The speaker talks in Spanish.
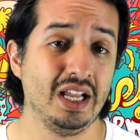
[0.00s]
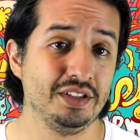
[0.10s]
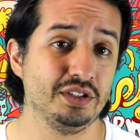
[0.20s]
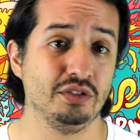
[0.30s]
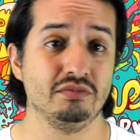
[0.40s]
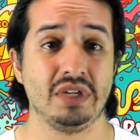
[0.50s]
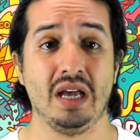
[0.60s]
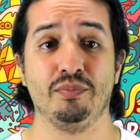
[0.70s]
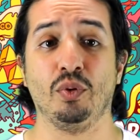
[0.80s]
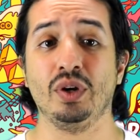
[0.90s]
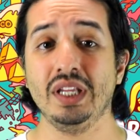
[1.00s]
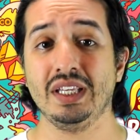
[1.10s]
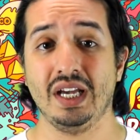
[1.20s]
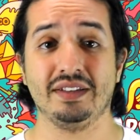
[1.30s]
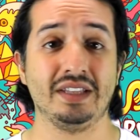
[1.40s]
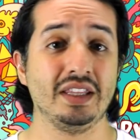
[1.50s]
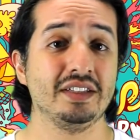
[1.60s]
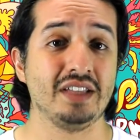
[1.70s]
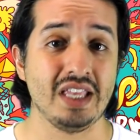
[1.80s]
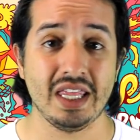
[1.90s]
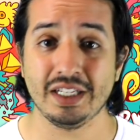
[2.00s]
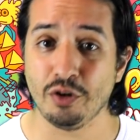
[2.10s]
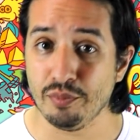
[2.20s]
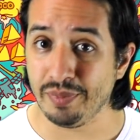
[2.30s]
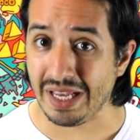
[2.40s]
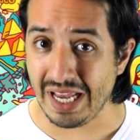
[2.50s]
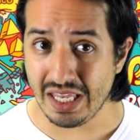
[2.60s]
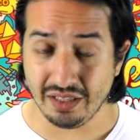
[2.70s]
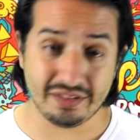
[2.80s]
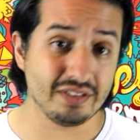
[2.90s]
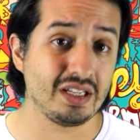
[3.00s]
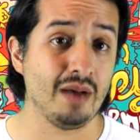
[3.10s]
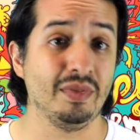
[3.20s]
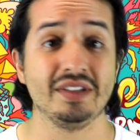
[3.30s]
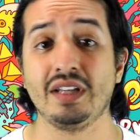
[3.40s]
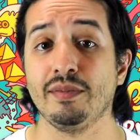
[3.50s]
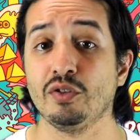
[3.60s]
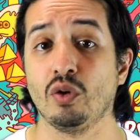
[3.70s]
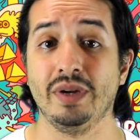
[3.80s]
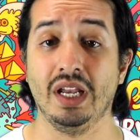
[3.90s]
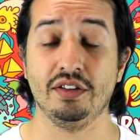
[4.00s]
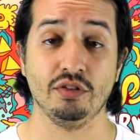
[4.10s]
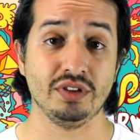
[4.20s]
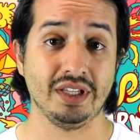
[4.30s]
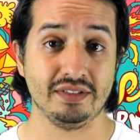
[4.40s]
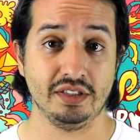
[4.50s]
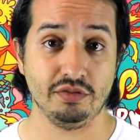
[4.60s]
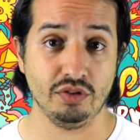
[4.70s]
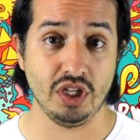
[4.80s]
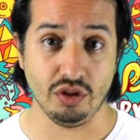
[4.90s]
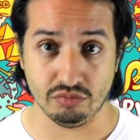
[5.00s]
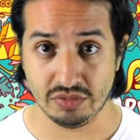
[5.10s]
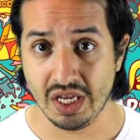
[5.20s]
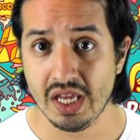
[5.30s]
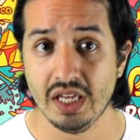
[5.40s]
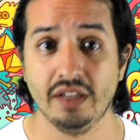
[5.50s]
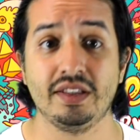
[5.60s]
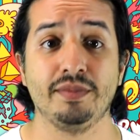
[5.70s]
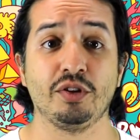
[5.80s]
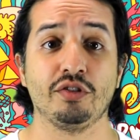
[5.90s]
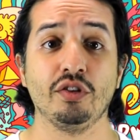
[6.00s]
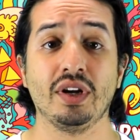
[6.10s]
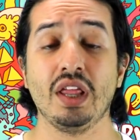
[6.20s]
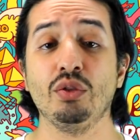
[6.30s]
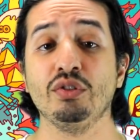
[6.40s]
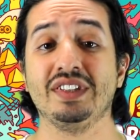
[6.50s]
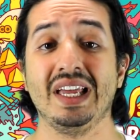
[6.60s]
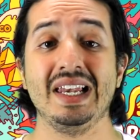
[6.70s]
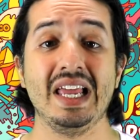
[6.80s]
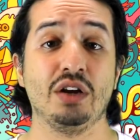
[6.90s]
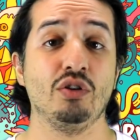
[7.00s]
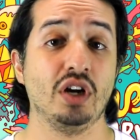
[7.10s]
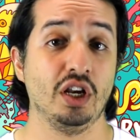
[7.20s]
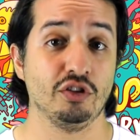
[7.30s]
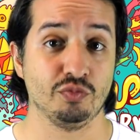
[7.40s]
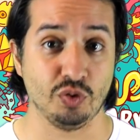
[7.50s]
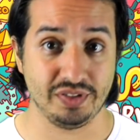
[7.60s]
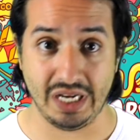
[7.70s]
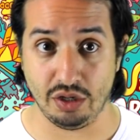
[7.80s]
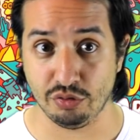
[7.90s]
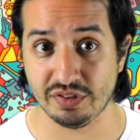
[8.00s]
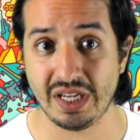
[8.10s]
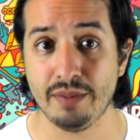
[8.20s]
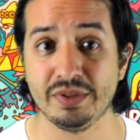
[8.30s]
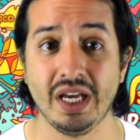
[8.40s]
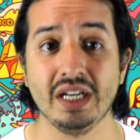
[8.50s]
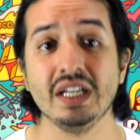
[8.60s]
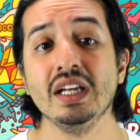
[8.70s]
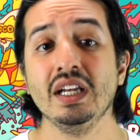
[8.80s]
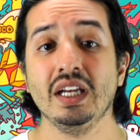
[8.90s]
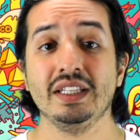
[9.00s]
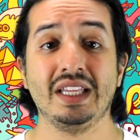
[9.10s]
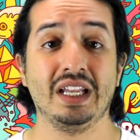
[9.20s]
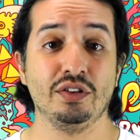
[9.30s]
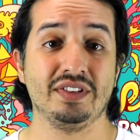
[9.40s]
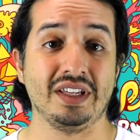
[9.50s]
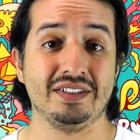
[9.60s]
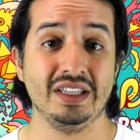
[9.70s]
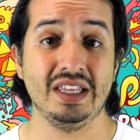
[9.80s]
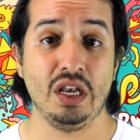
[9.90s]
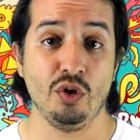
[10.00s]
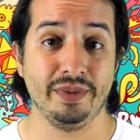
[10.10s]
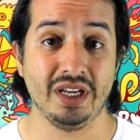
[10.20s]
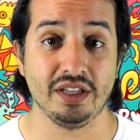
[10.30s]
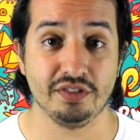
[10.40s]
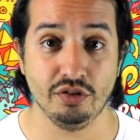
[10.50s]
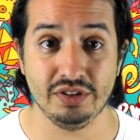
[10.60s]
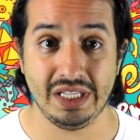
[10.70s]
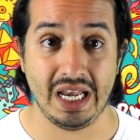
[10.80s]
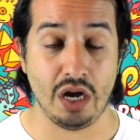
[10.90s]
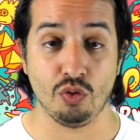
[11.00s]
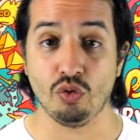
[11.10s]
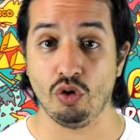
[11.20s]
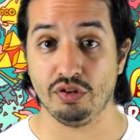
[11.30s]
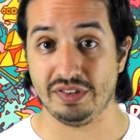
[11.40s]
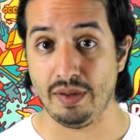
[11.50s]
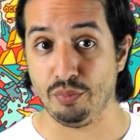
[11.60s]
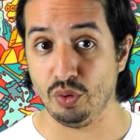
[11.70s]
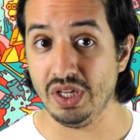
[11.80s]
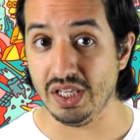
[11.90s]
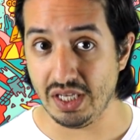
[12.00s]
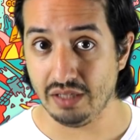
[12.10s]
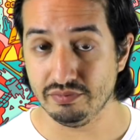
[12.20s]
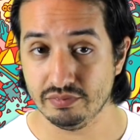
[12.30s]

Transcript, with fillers: esto, la polilla está diseñada con pequeñas escamas que absorben las ondas de sonido. Esta absorción reduce el eco que los murciélagos captan, enterándose así de la ubicación de la jugosa polilla.